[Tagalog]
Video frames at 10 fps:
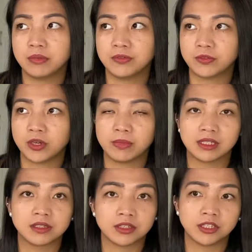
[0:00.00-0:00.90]
before
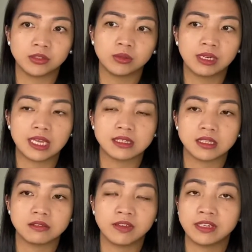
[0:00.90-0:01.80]
mag-start yung
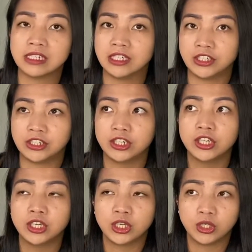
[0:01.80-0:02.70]
classes. Very clear
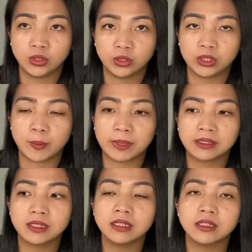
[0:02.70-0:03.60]
yon na
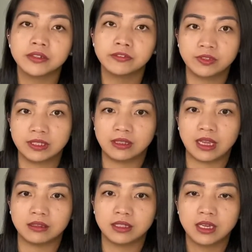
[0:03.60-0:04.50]
pagdating ng
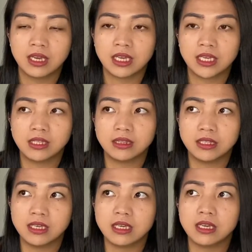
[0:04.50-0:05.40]
Finland,
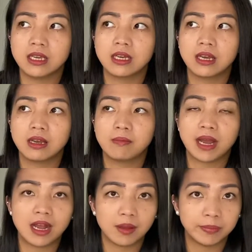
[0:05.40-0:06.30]
hindi
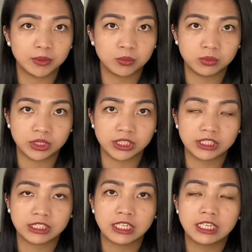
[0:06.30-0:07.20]
makakapag-work
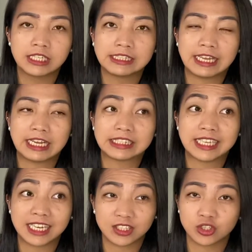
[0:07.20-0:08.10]
ng
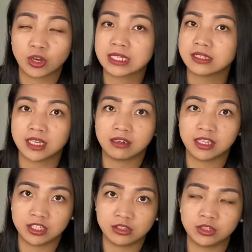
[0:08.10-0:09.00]
derecho as a
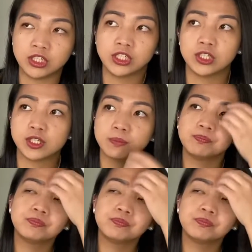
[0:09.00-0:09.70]
registered nurse.